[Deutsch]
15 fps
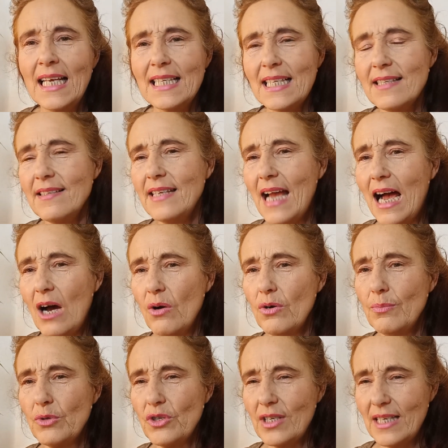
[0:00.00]
dass die
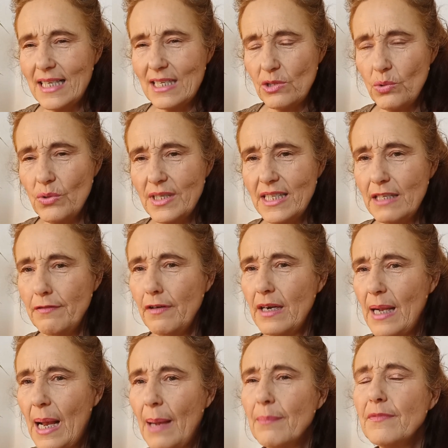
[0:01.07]
Augenmuskulatur sich
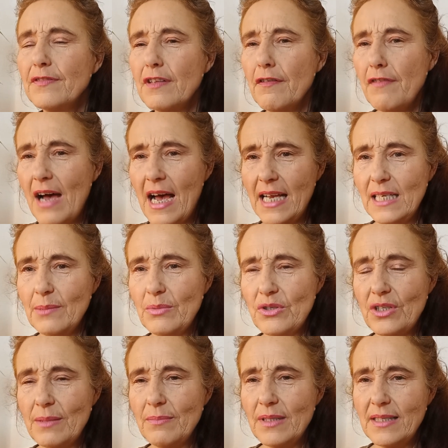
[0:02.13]
verkrampft auf eine
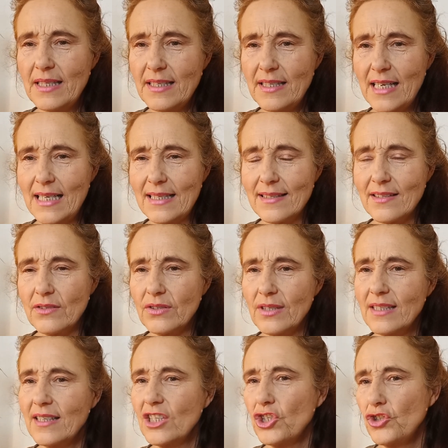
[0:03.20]
bestimmte Distanz und
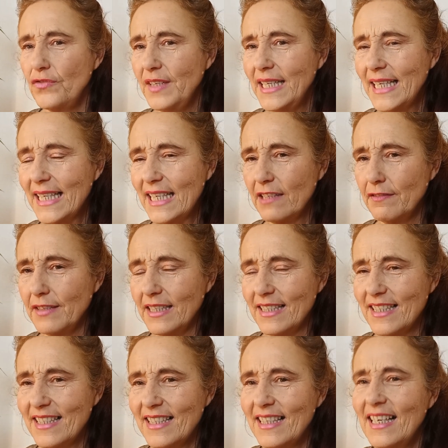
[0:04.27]
dass es schwieriger
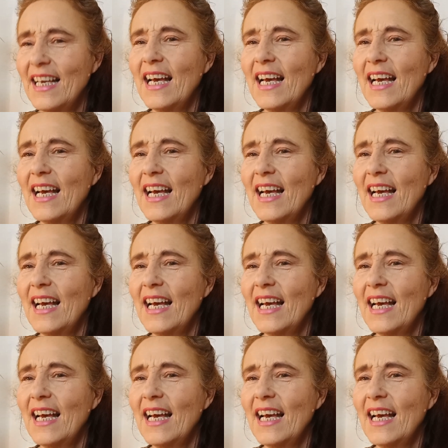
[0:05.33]
wird,